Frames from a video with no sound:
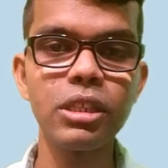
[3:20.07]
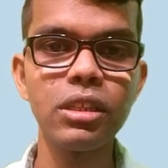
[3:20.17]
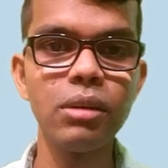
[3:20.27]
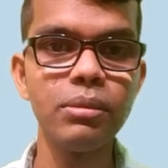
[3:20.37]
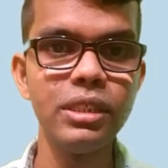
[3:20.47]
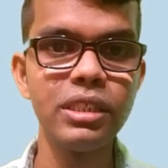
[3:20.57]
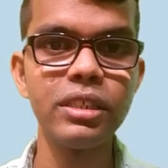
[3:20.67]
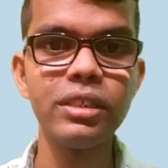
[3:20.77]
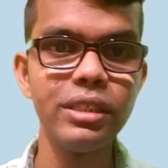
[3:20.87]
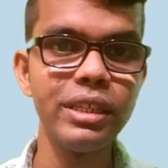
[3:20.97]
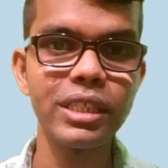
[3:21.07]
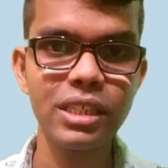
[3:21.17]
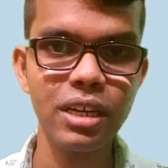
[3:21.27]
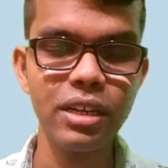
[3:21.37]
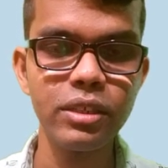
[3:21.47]
मतलब इंस्टेंट इंडेक्स
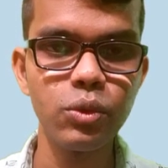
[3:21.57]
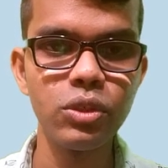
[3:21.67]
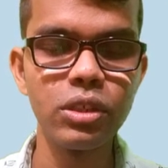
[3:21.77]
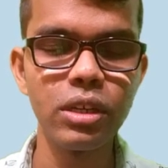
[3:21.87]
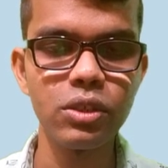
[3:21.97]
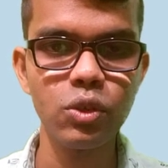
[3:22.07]
कराने की कोशिश करें